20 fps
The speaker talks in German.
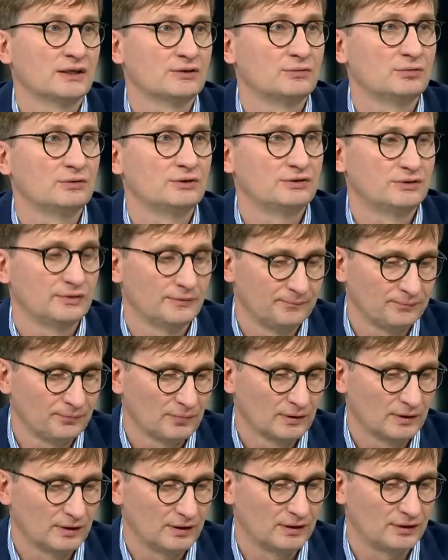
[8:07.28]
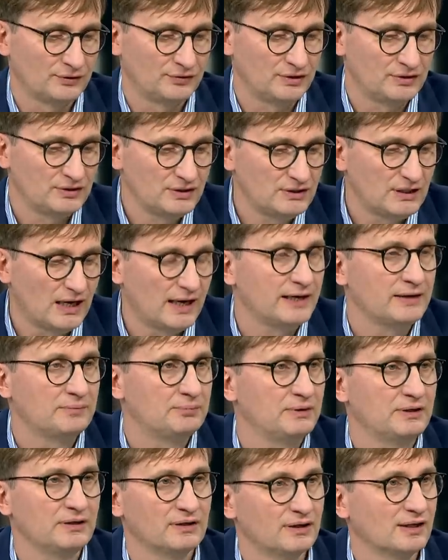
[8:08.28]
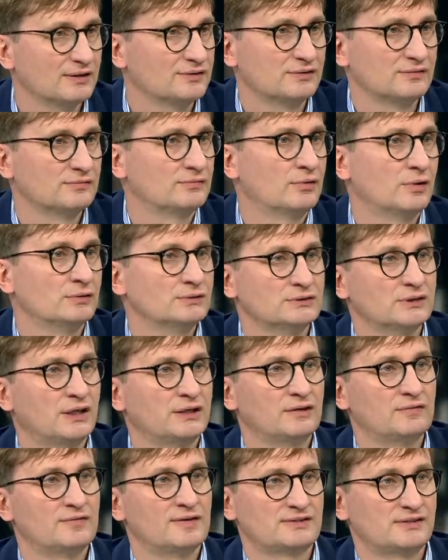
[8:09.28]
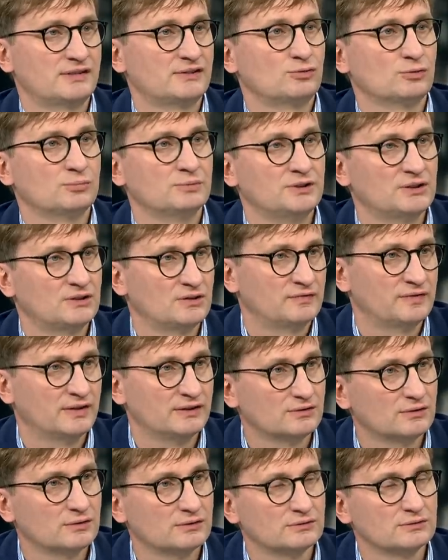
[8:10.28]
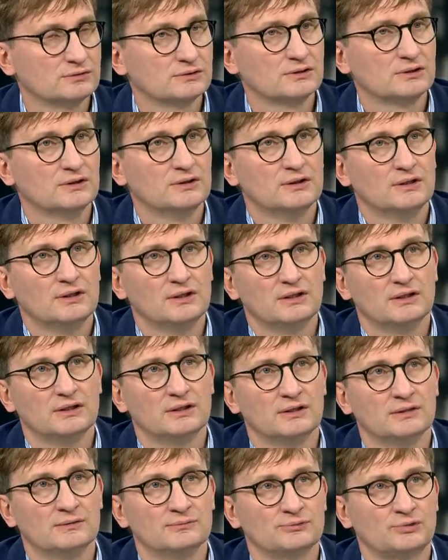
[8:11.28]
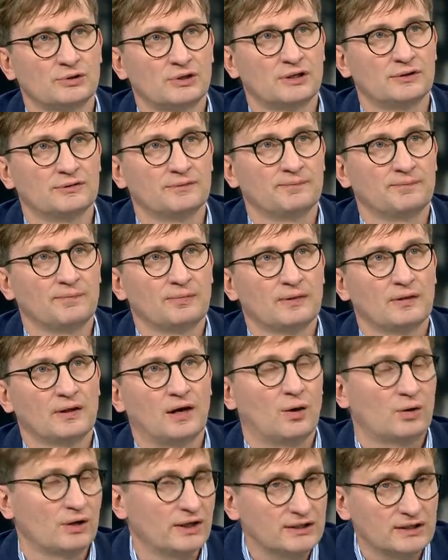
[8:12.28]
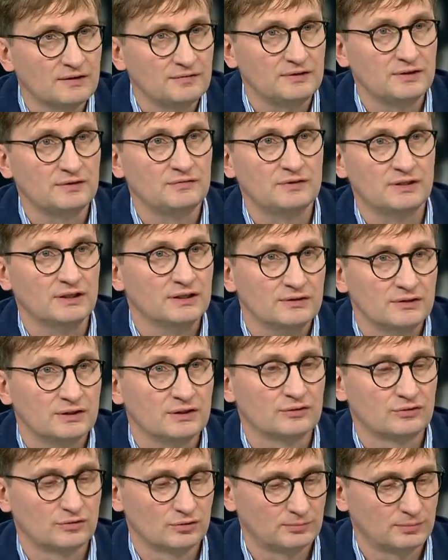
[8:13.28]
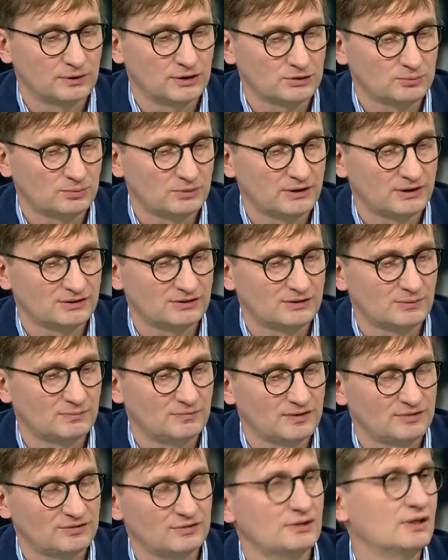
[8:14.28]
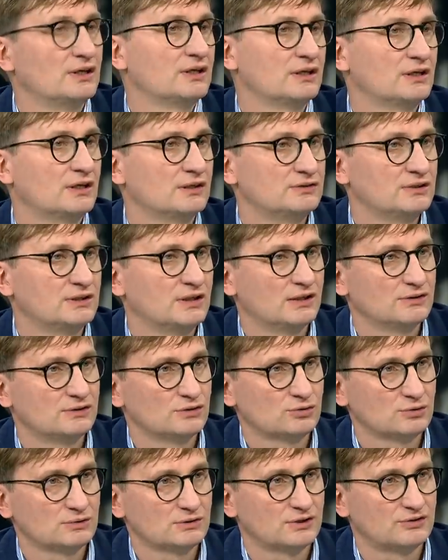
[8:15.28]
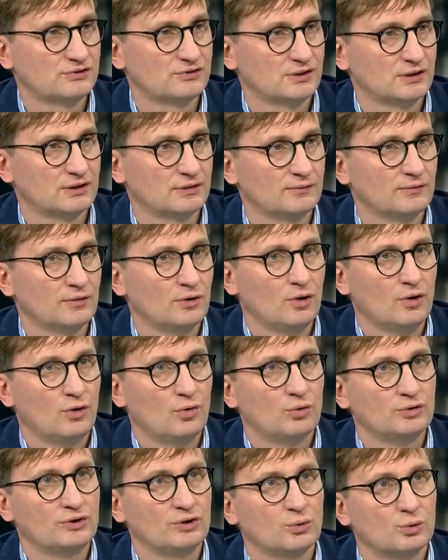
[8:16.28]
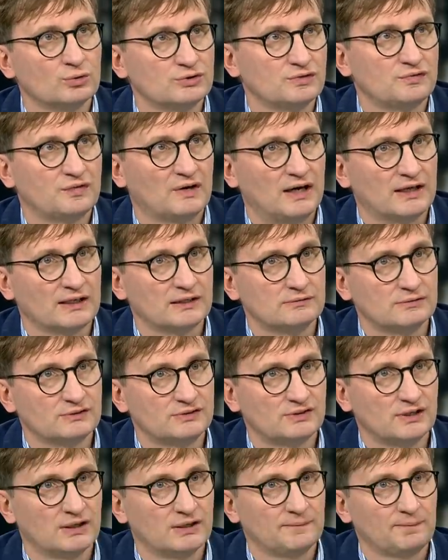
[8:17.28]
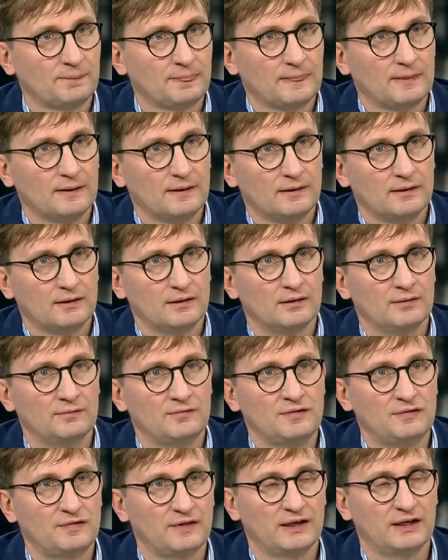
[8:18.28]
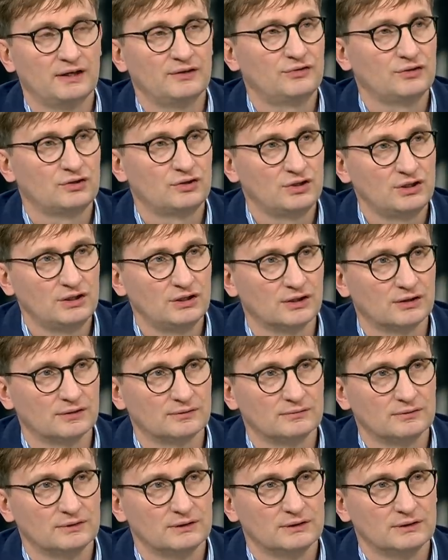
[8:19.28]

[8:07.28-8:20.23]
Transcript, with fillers: natürlich äh, sich nicht einbinden lassen wollen in eine westlich dominierte Weltordnung, ähm, sondern auch Länder wie, wie Indien zum Beispiel jetzt dem Westen eher den, die kalte Schulter zeigen. Und die große Frage wird sein, äh, wie verhält sich China?